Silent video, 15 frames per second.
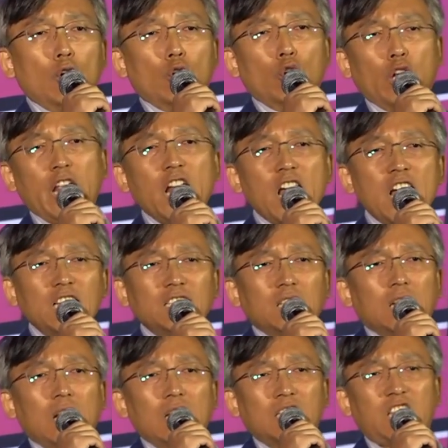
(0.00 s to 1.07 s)
우리는
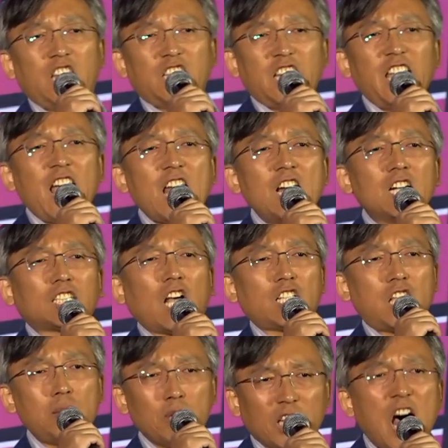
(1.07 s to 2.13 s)
지지 않을
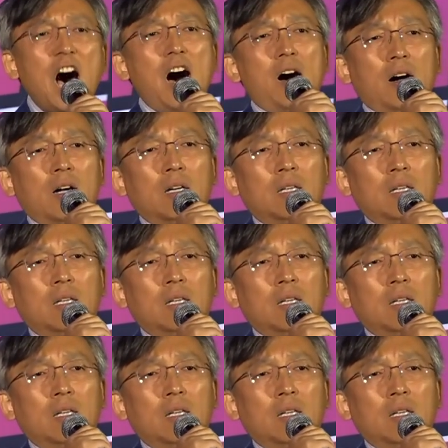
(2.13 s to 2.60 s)
것입니다.